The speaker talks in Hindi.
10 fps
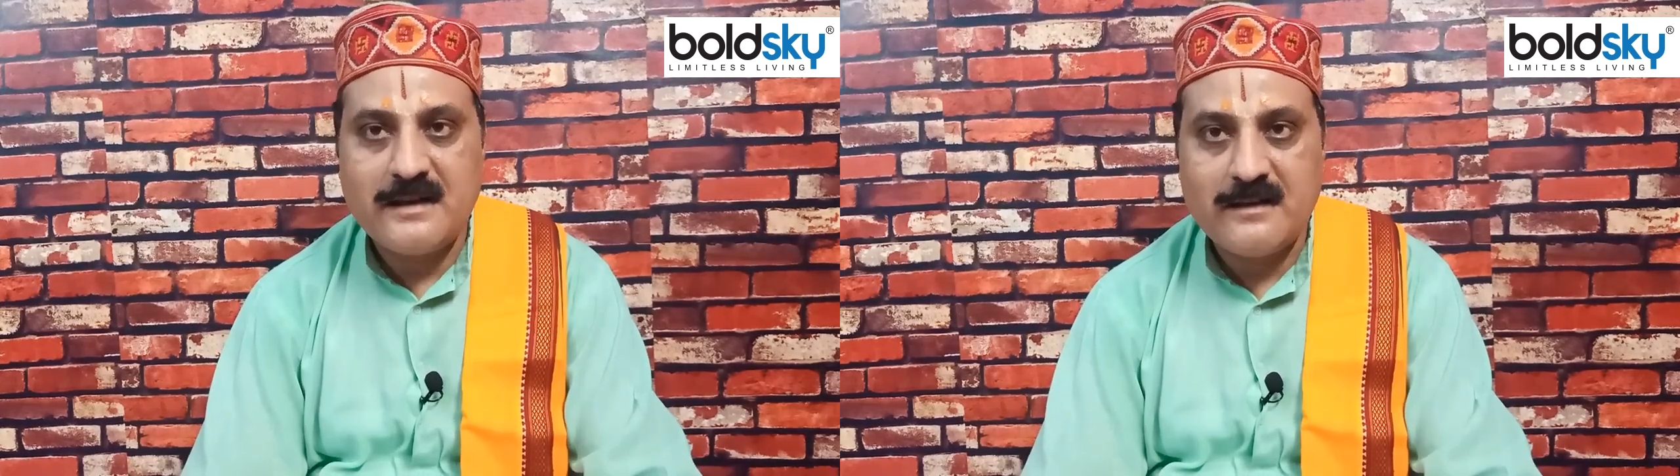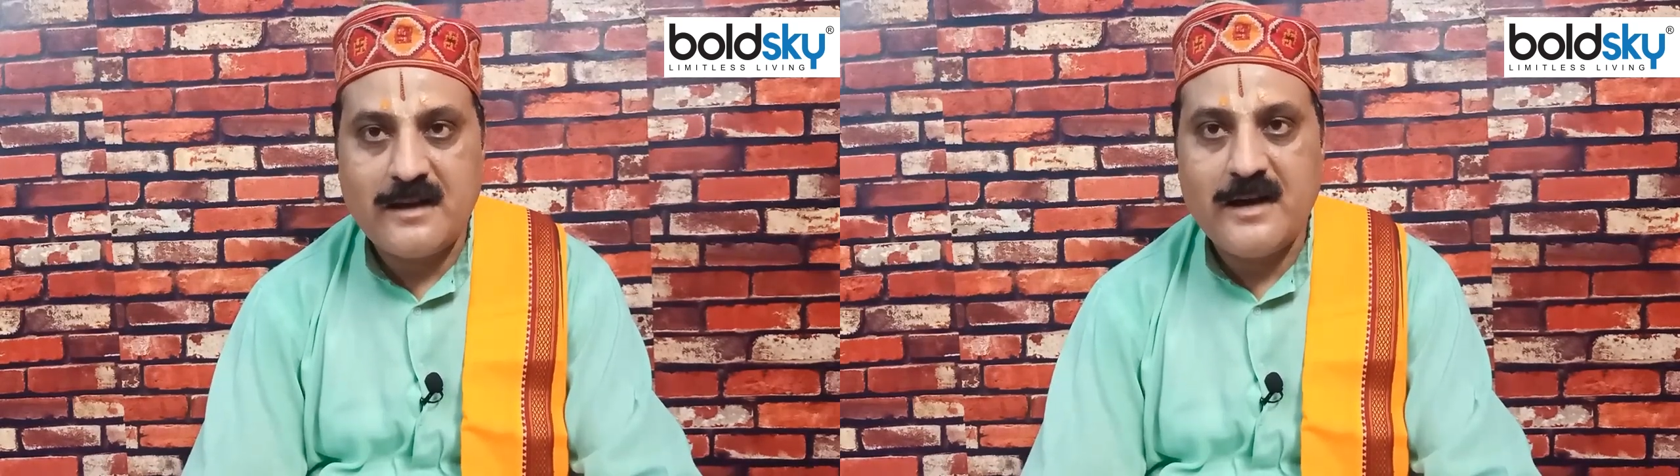
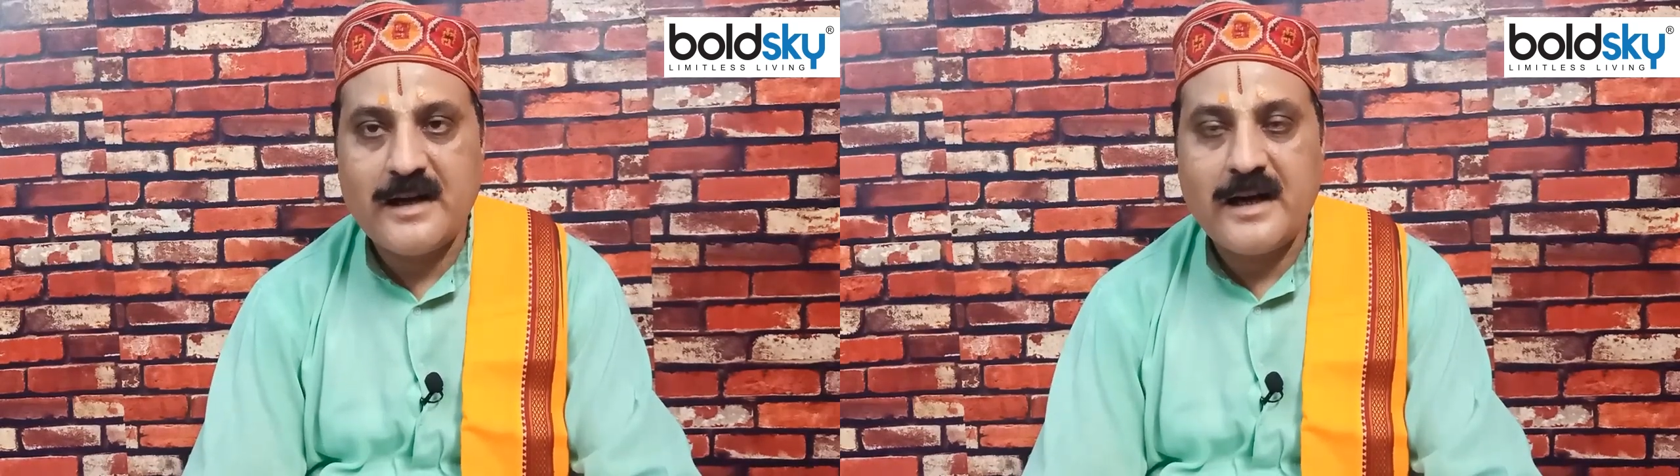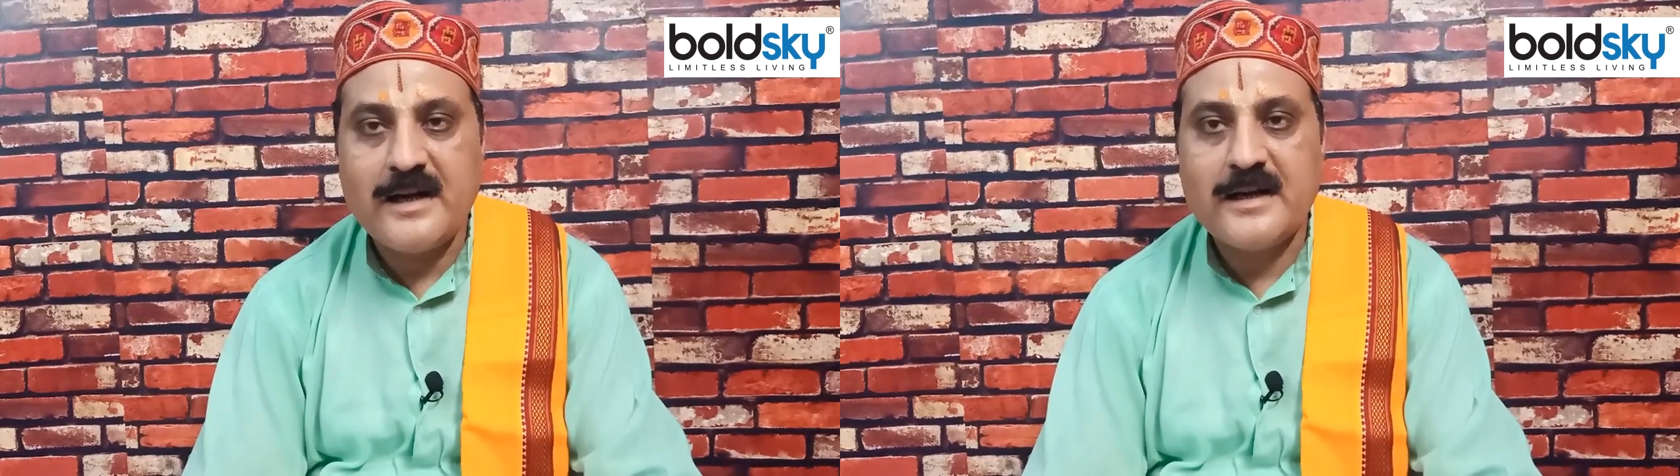चंदन
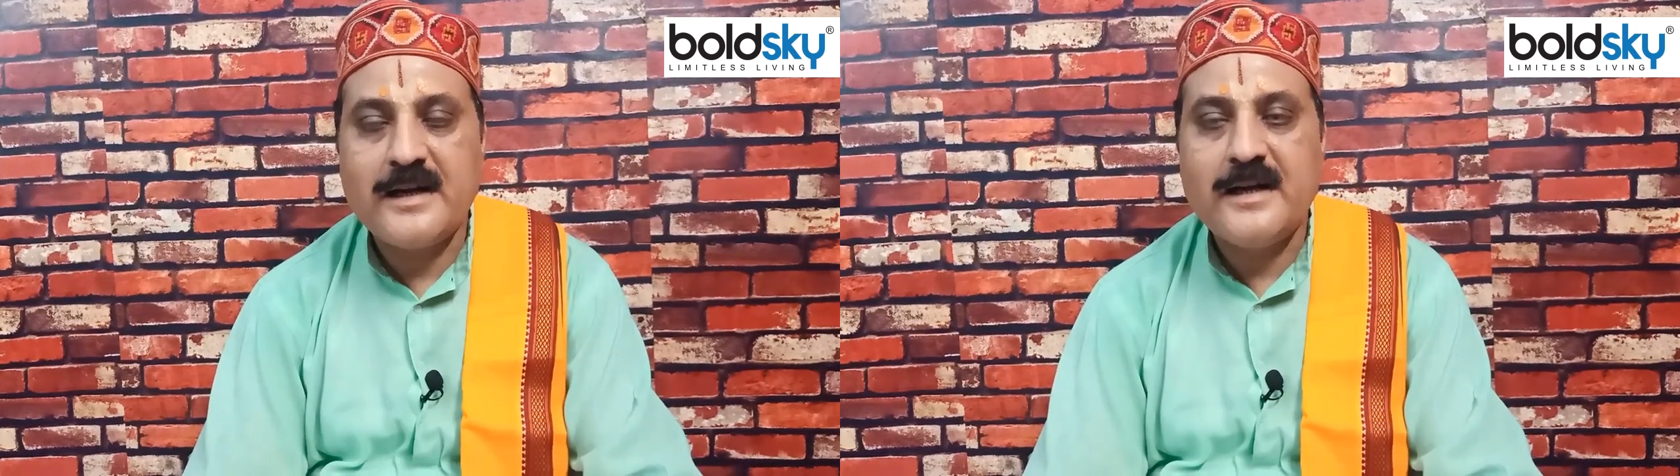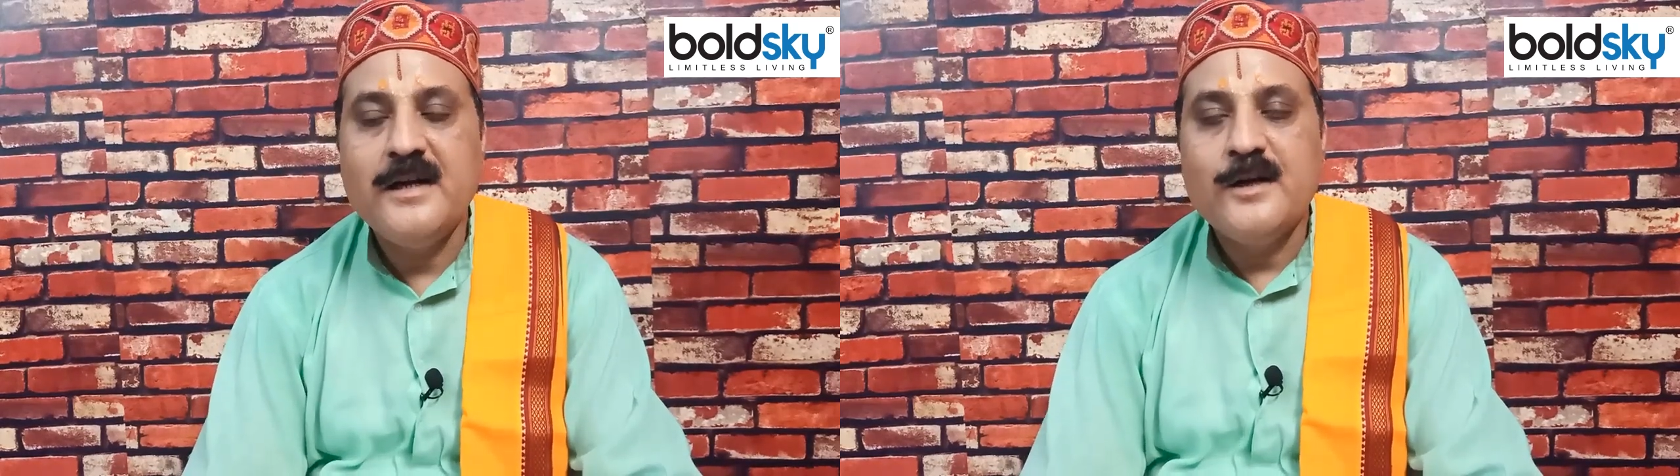
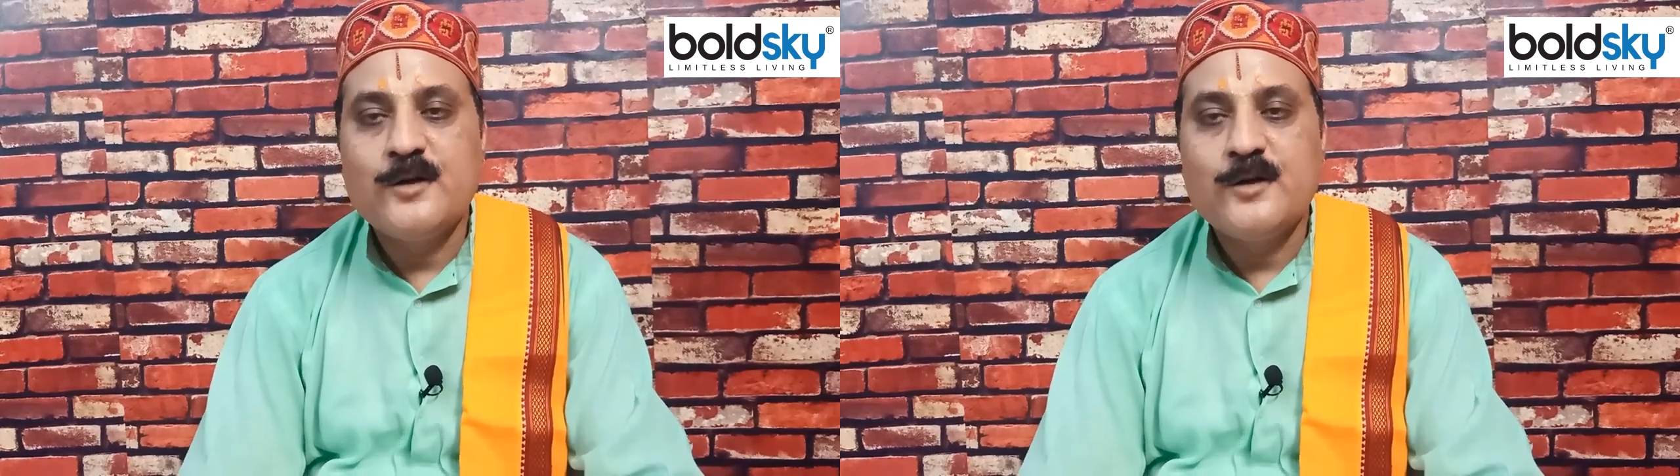लगाएंगे